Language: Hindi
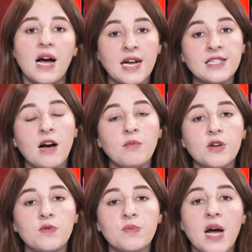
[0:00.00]

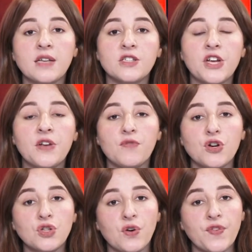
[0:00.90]
असलम नाजरीन
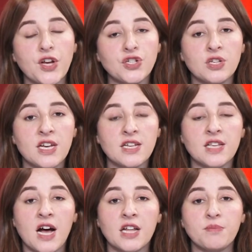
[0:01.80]
वॉइस ऑफ नेशन के
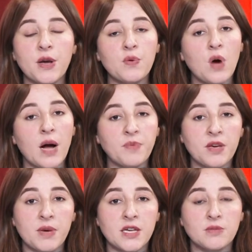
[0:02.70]
साथ मैं हूँ
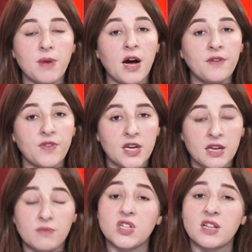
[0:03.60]
आपकी मेज़बान
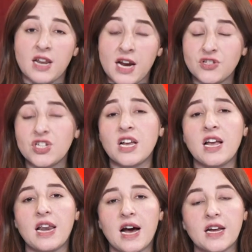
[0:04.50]
फरहीन अमजद कराची
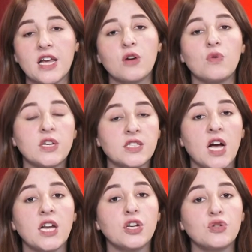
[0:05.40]
के इलाके
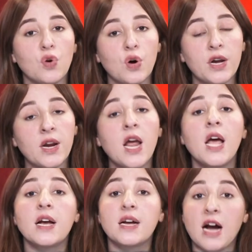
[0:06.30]
गुलिस्तान जौहर
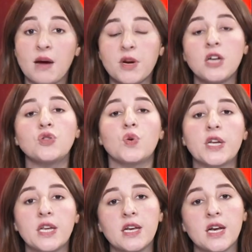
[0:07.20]
कामरान
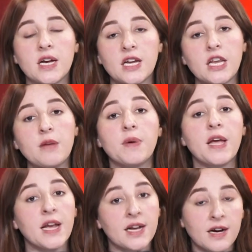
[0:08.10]
चोरंगी के
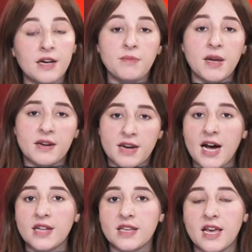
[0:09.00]
करीब एक घर में
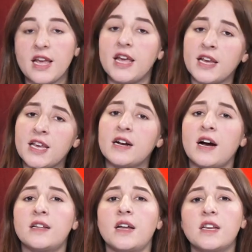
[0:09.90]
रात के एक ही
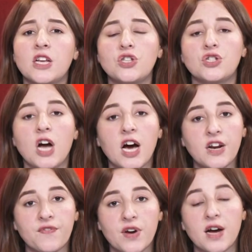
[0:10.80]
खानदान के
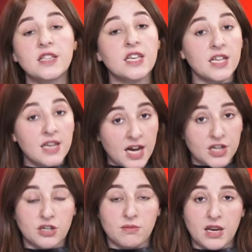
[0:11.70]
चार अफराद की
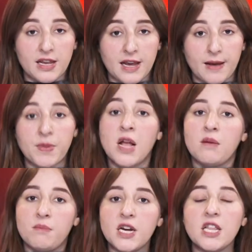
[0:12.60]
लाशें मिली है
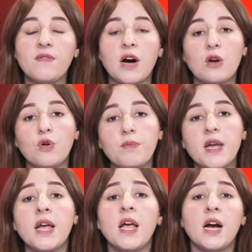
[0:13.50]
मरने वालों
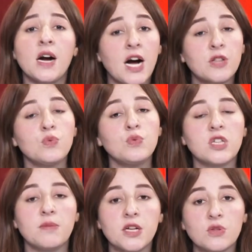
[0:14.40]
में खातून
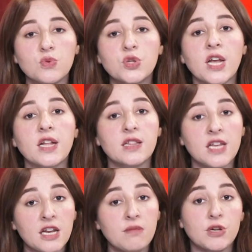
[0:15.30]
समेत उसके
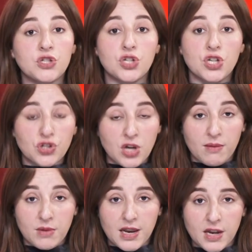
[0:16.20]
तीन बच्चे
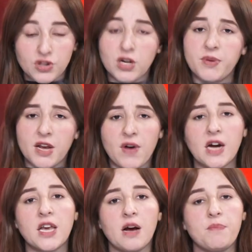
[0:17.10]
शामिल है जब यह
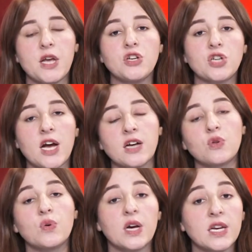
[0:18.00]
वाक़ पेश आया
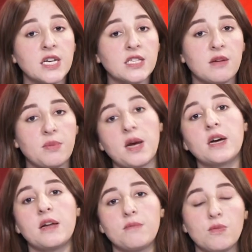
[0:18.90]
तो घर के
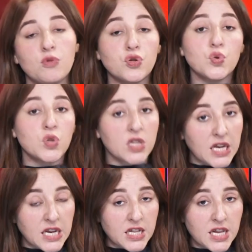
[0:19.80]
सरबराह घर में मौजूद
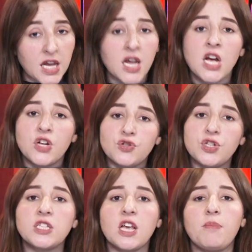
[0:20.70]
नहीं थे
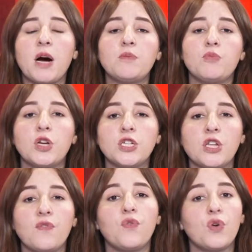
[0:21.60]
जिसके बाद
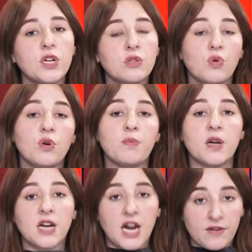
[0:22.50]
पुलिस ने फौरी तौर
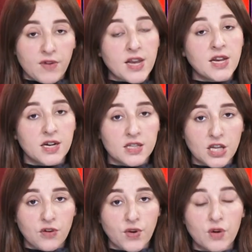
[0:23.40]
पर कार्रवाई
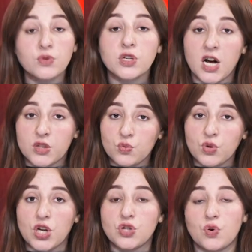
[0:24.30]
करते हुए उस
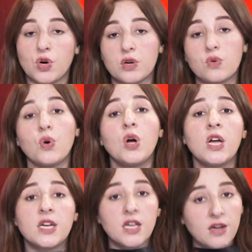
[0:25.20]
खातून के शोहर को
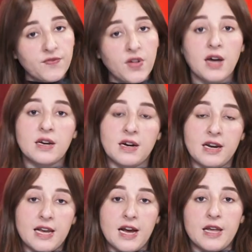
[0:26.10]
गिरफ्तार कर
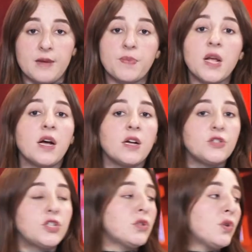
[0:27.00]
लिया है
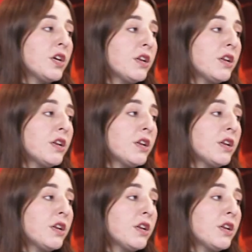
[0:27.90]
जी तो